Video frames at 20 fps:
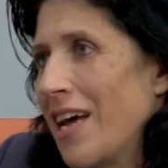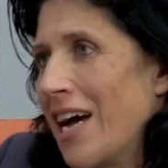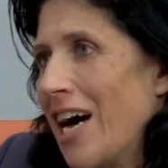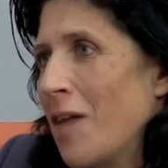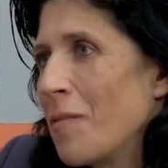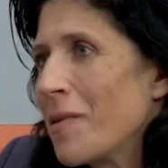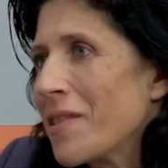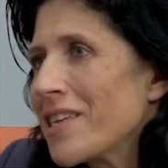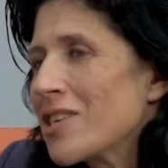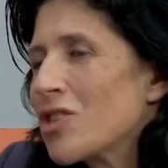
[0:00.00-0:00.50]

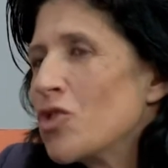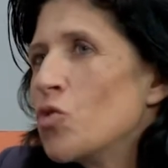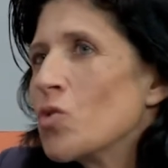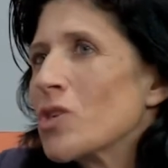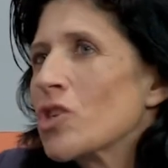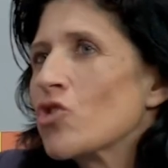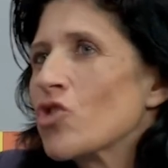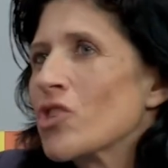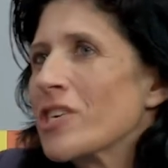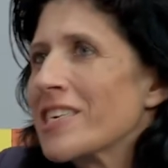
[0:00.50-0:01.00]
a veces
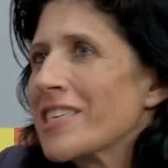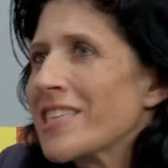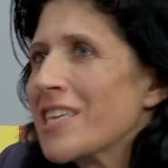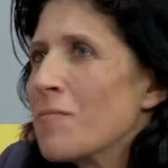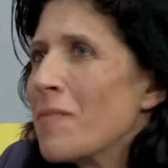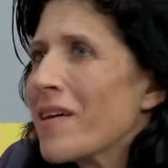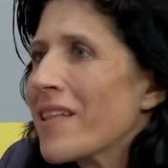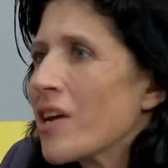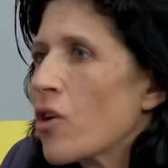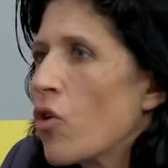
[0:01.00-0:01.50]
nuestro
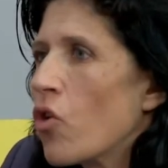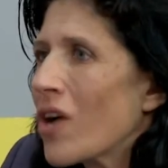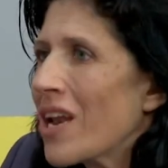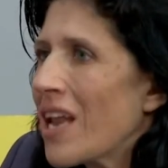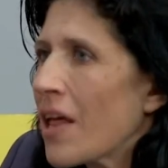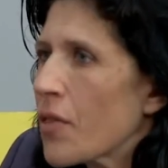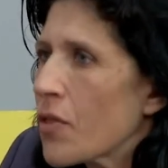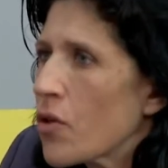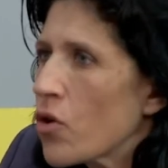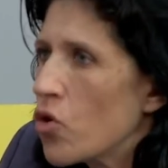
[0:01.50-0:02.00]
sistema de
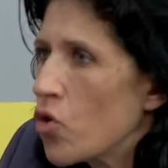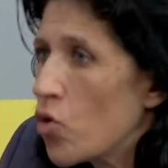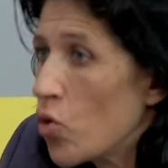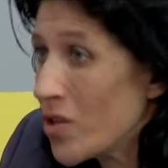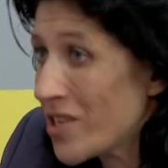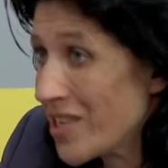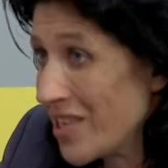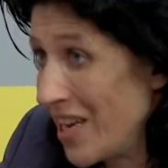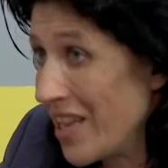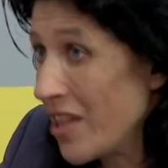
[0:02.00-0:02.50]
congelación no
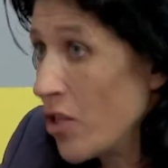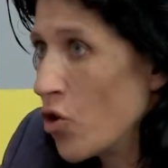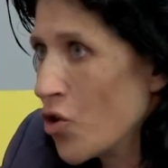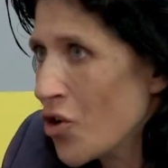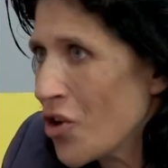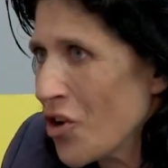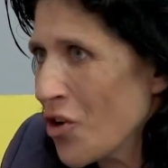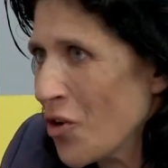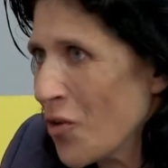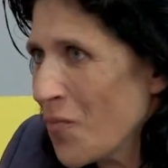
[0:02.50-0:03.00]
es el
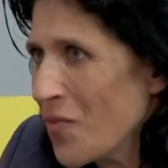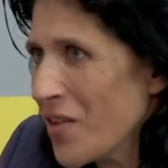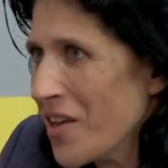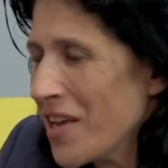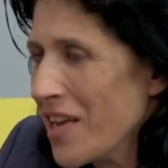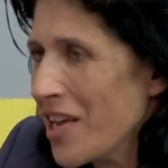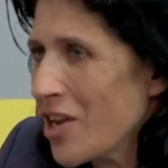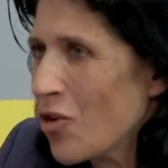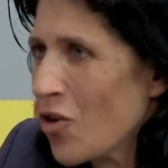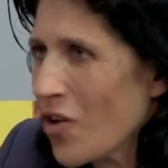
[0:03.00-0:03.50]
idóneo
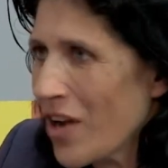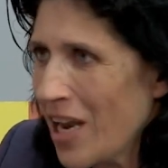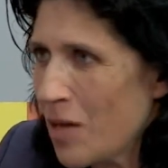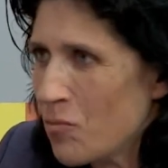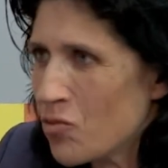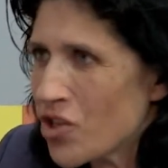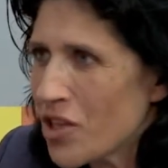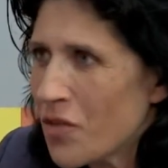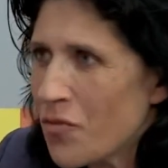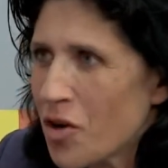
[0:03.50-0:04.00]
y
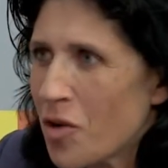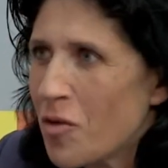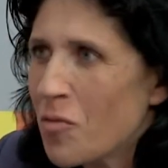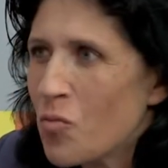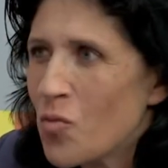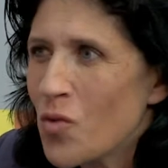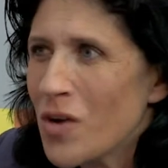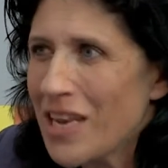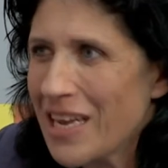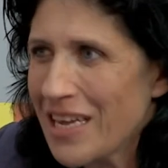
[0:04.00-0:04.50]
congelamos de forma
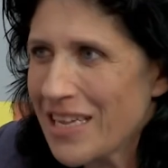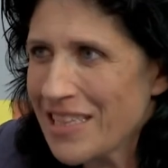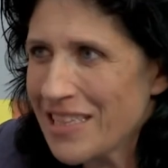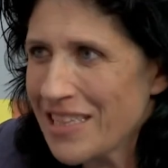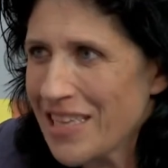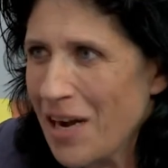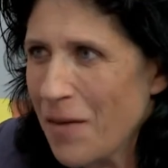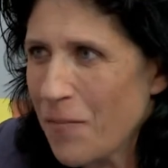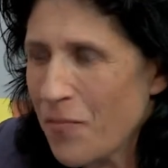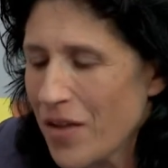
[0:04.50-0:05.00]
muy
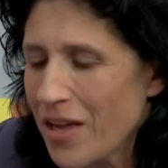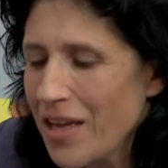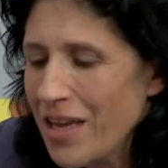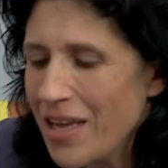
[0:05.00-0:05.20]
lenta.